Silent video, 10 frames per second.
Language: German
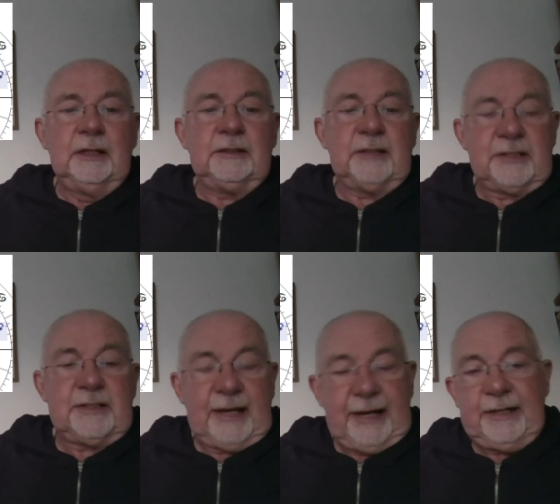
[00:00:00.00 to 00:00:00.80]
Das ist
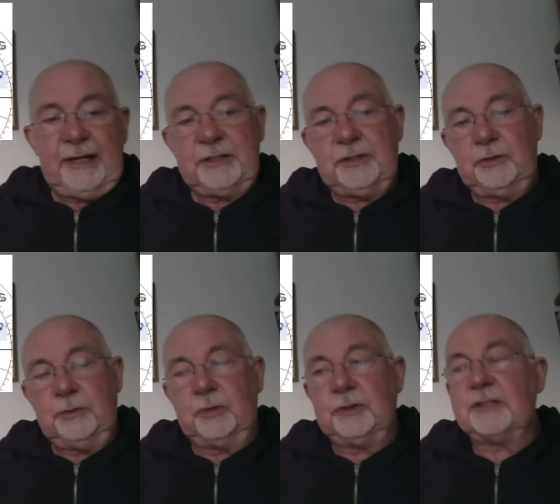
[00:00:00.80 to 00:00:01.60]
der reine
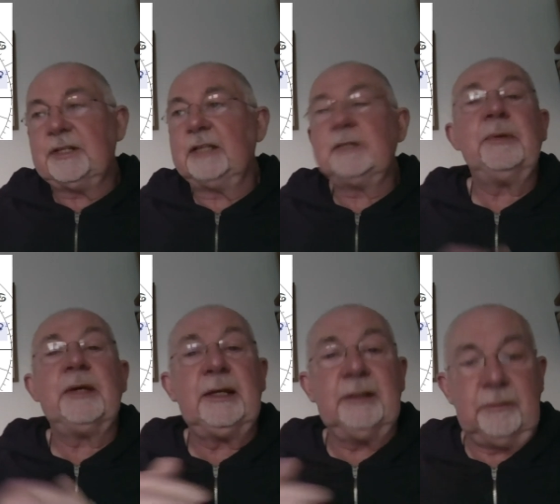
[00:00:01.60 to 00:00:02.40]
Archetyp und das heißt
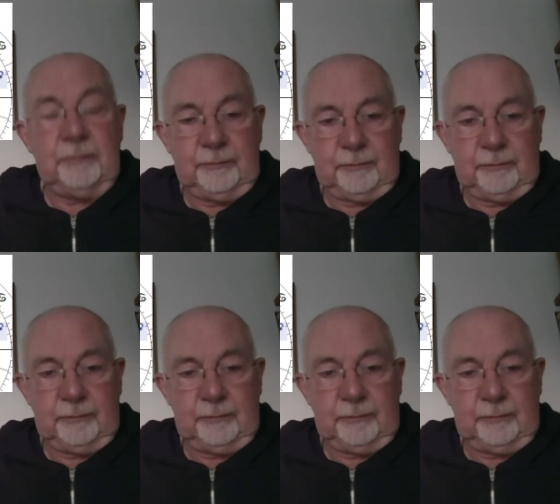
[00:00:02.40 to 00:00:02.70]
begegnen.